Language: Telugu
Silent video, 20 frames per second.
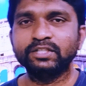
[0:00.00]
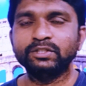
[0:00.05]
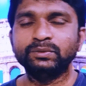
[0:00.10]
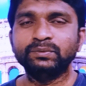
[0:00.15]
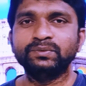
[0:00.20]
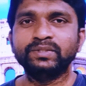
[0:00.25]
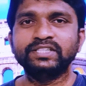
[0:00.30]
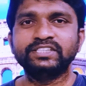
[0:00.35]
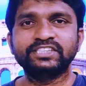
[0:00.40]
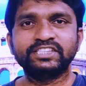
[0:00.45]

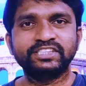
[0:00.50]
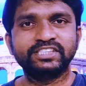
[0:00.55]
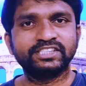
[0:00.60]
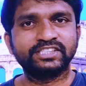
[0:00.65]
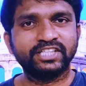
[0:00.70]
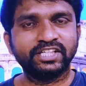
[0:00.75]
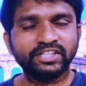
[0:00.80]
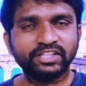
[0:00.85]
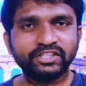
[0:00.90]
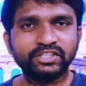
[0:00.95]
యూఐ చేంజెస్
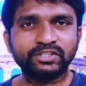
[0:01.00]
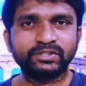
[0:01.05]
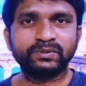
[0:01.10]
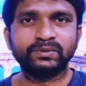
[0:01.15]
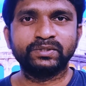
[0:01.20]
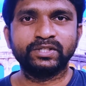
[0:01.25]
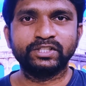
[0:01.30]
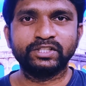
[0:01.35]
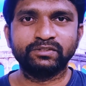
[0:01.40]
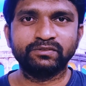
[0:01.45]
అయితే
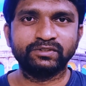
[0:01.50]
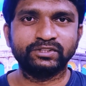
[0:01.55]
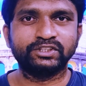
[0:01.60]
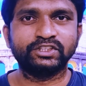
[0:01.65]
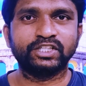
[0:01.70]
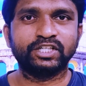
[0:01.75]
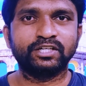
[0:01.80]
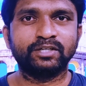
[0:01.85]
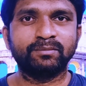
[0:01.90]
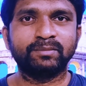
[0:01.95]
తీసుకొని అయితే
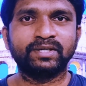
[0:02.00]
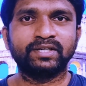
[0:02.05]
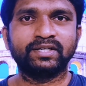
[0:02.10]
వచ్చారనమాట